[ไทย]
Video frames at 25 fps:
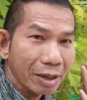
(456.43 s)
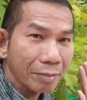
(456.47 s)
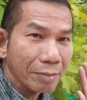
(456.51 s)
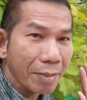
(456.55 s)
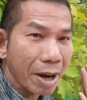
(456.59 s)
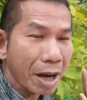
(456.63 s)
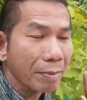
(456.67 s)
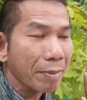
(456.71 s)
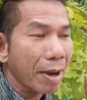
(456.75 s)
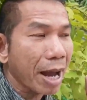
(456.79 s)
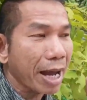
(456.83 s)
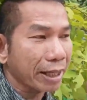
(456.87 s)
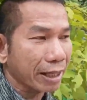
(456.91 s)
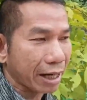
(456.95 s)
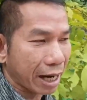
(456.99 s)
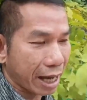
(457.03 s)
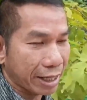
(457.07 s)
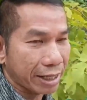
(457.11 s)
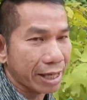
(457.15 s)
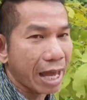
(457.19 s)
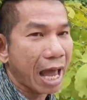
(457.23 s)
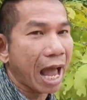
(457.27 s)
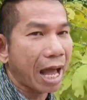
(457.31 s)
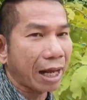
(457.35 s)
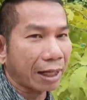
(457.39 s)
มากมายหลาย
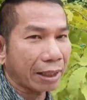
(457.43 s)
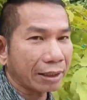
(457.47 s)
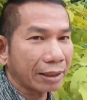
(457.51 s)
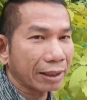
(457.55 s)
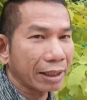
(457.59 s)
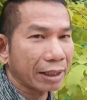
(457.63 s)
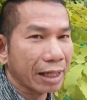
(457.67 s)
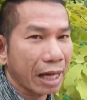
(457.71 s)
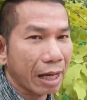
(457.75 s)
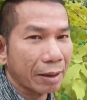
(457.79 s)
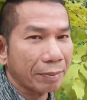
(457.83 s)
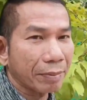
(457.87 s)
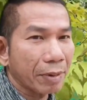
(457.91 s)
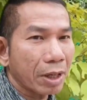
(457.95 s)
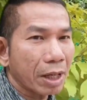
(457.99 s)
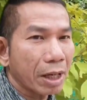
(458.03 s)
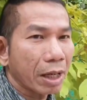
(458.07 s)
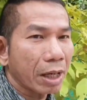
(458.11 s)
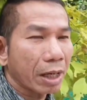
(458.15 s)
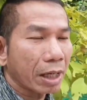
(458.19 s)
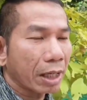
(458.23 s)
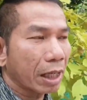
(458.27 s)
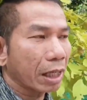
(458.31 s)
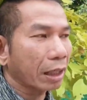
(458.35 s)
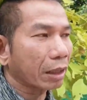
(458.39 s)
อย่างนะครับ
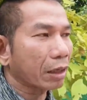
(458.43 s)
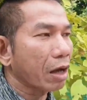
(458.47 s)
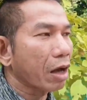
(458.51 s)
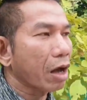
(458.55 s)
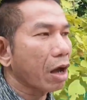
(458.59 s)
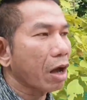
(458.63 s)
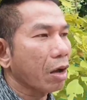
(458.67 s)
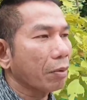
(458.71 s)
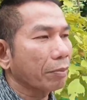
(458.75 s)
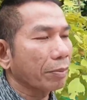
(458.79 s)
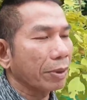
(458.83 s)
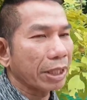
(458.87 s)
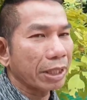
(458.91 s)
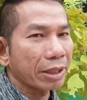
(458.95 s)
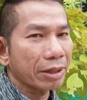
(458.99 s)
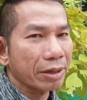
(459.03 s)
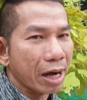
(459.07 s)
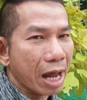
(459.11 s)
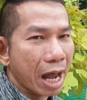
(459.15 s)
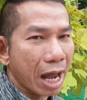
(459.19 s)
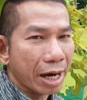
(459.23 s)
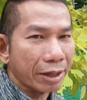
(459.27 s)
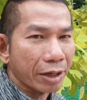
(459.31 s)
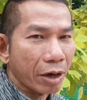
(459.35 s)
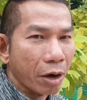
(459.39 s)
แล้วก็มี
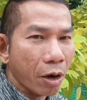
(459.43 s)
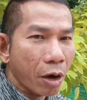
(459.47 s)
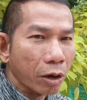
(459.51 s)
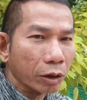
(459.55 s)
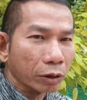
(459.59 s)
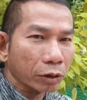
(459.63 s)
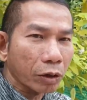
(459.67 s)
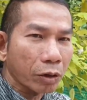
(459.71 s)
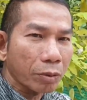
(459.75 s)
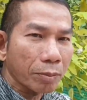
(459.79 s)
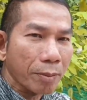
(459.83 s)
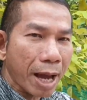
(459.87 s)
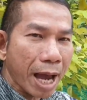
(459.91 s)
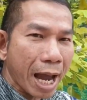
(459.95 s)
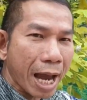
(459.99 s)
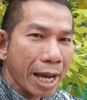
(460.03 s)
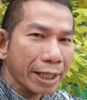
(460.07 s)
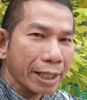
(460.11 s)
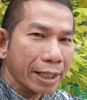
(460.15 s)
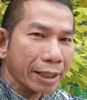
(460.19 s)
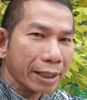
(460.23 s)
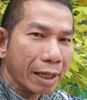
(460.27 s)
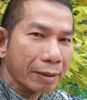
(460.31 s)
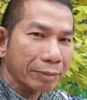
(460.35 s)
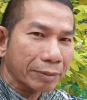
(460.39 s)
ร้านน้องต้นไม้
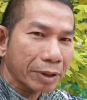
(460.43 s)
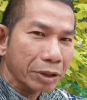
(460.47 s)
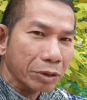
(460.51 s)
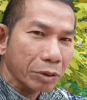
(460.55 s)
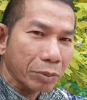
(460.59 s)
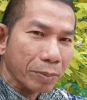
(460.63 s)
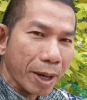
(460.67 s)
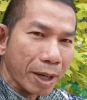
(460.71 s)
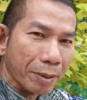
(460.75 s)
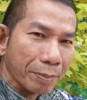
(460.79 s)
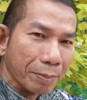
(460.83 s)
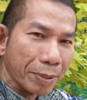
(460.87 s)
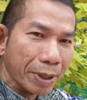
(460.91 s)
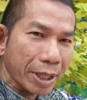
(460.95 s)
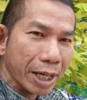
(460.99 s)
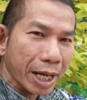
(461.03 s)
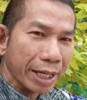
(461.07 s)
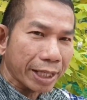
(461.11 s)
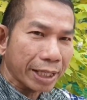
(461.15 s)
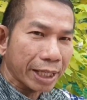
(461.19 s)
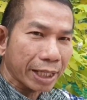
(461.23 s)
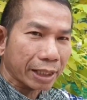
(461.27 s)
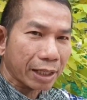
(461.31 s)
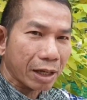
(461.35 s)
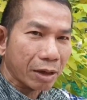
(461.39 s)
นะครับที่อยู่บ้านเปื่อย
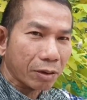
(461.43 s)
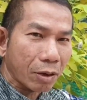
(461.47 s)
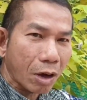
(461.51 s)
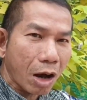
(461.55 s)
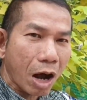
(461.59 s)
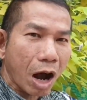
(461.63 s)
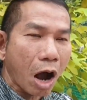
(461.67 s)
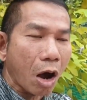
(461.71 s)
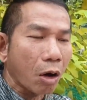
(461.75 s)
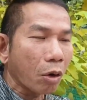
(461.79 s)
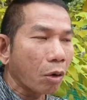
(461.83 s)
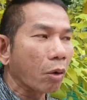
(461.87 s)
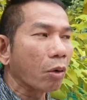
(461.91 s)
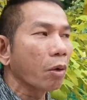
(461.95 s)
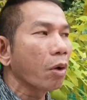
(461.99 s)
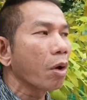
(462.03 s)
เนี่ยเขาก็เอา